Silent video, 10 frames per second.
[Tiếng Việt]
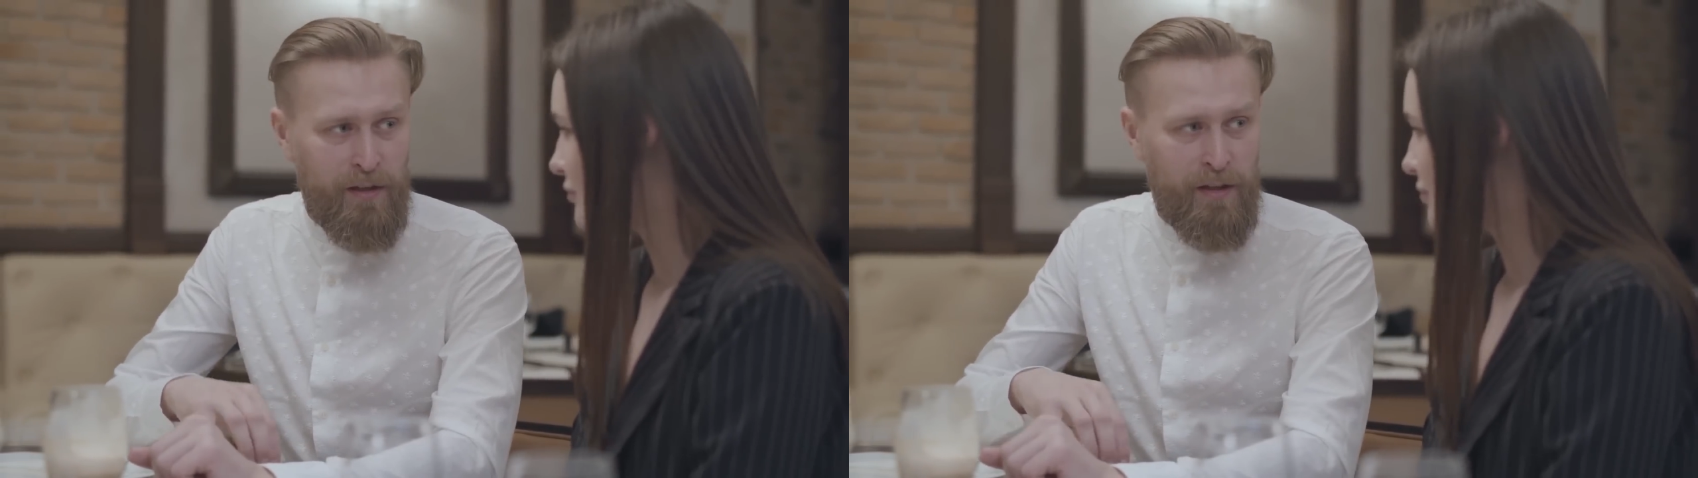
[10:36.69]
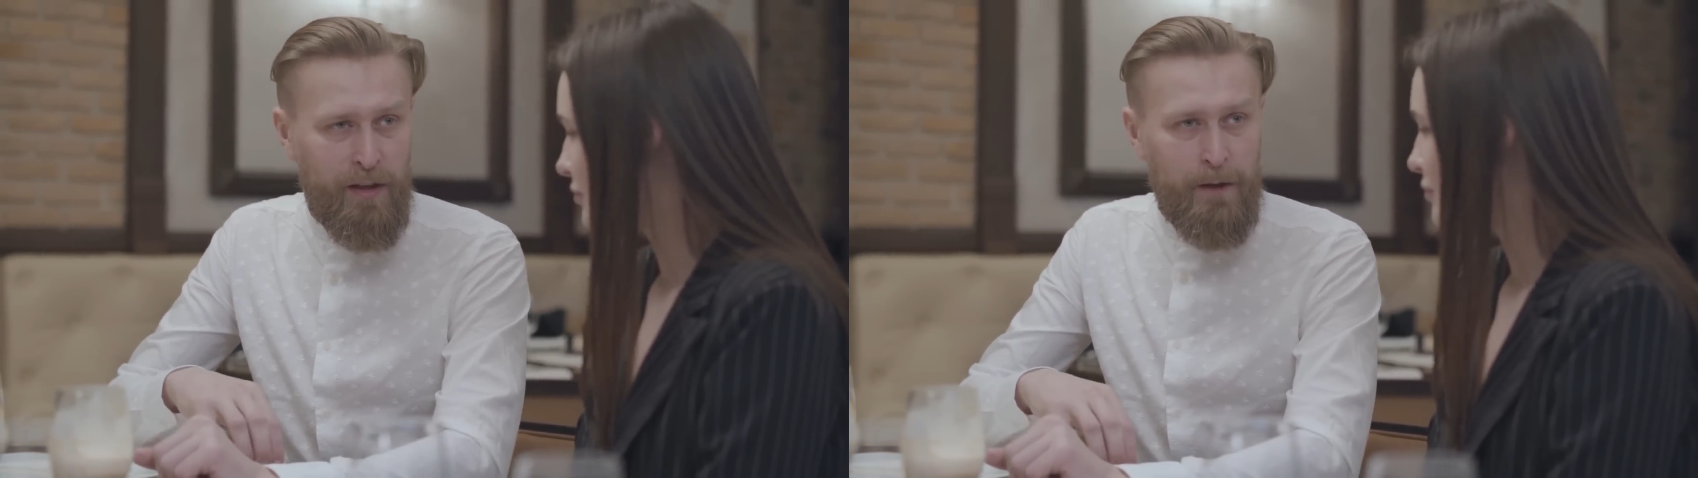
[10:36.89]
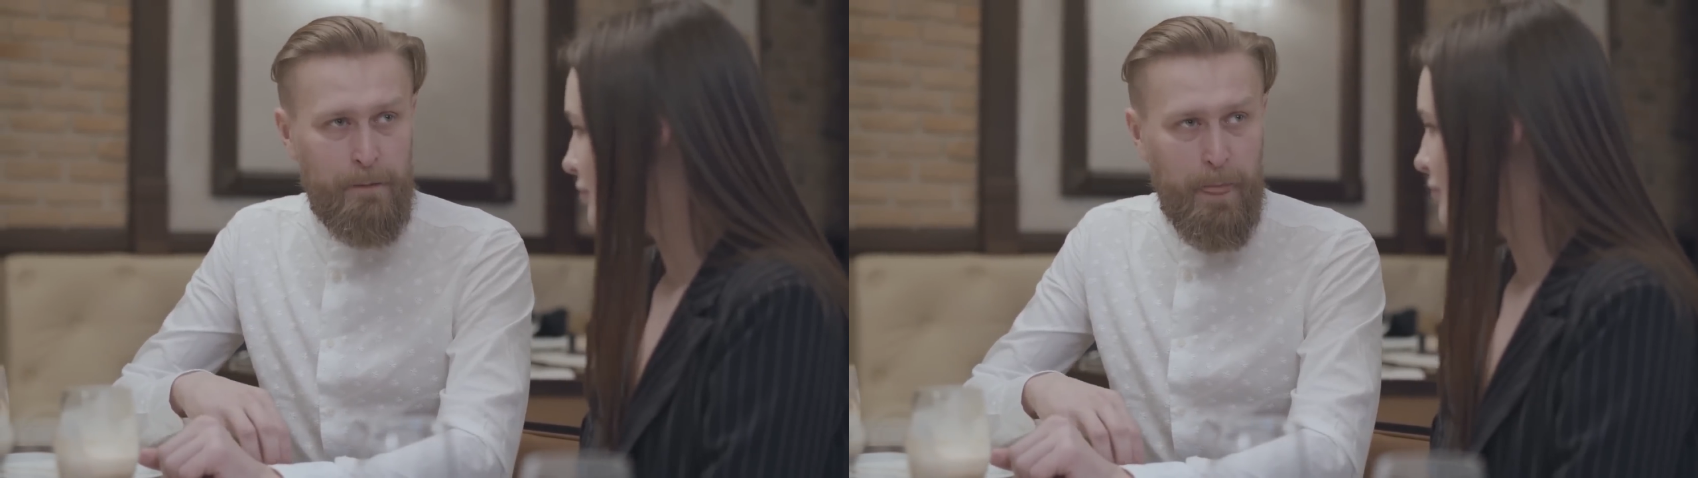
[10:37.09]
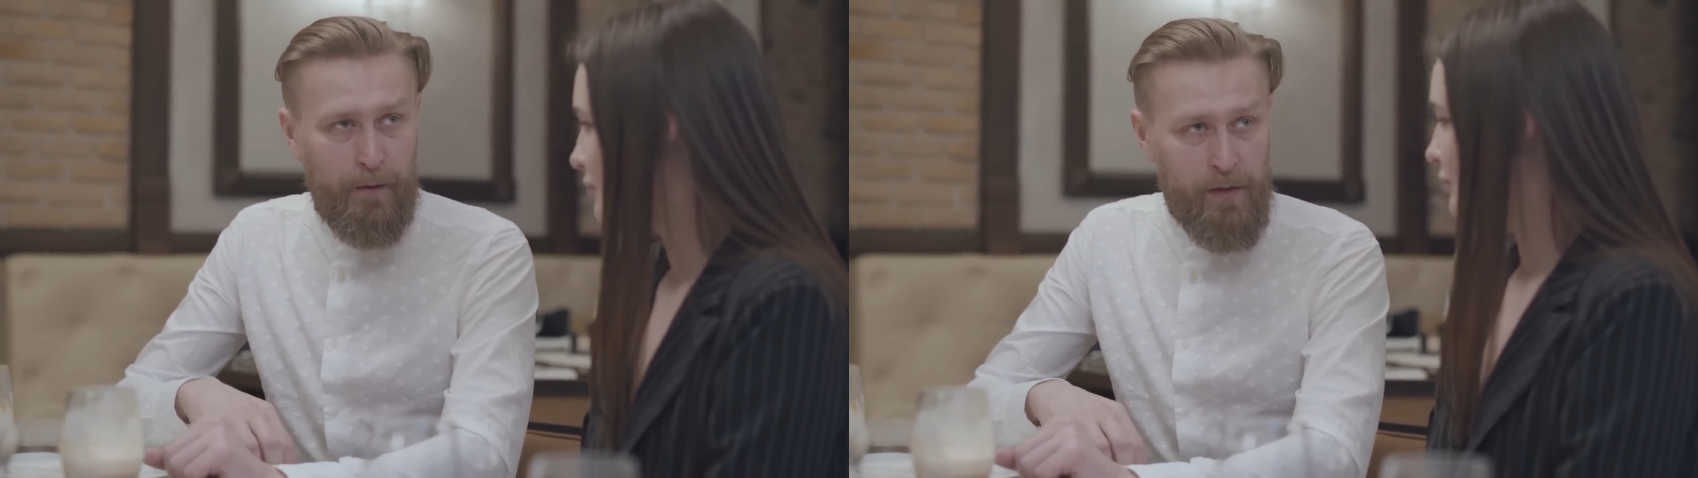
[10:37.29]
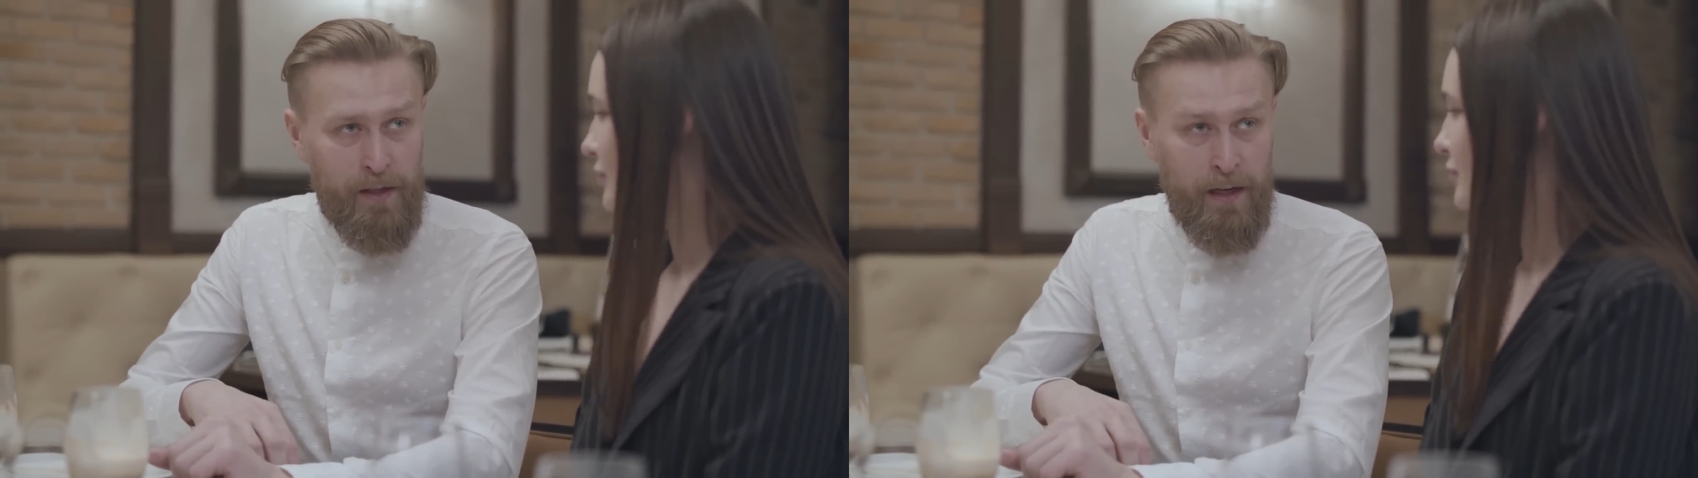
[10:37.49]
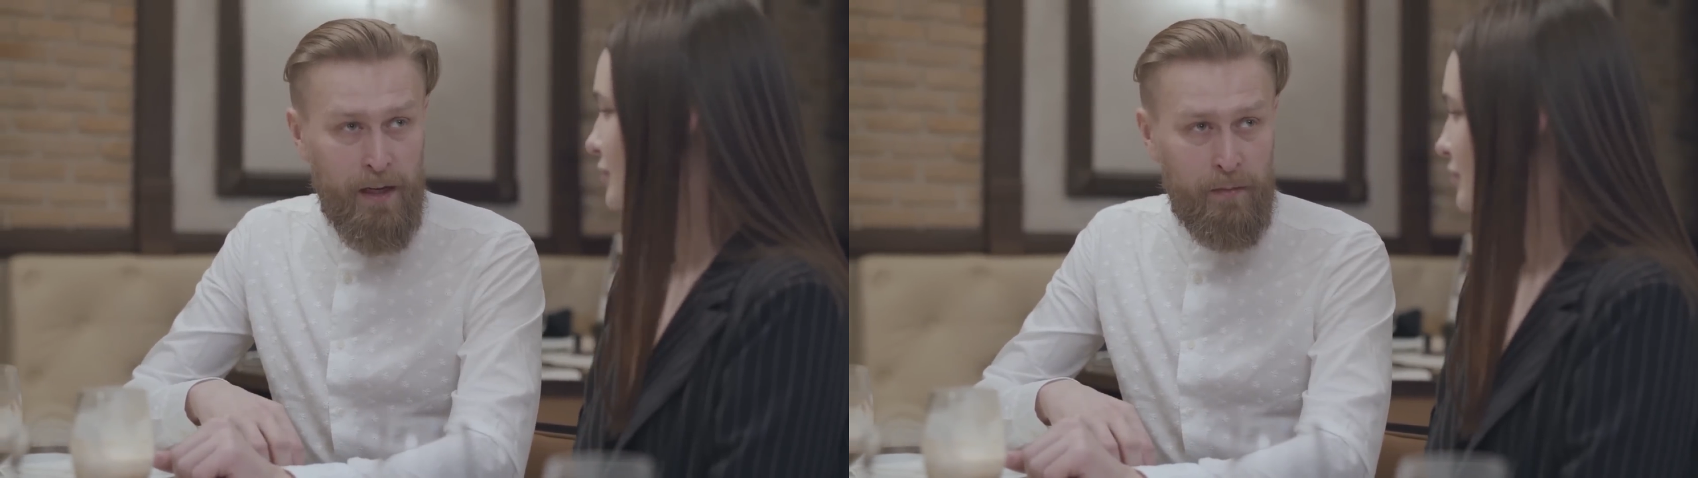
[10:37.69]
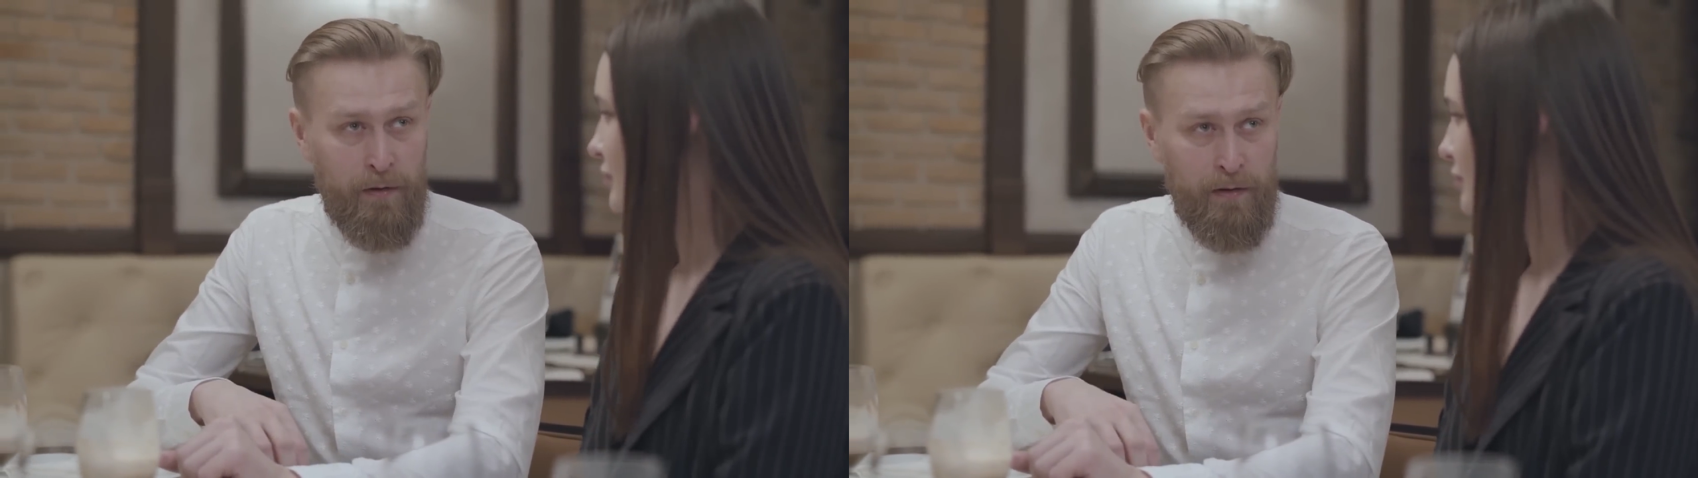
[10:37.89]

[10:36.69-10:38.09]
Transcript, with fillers: vì việc làm của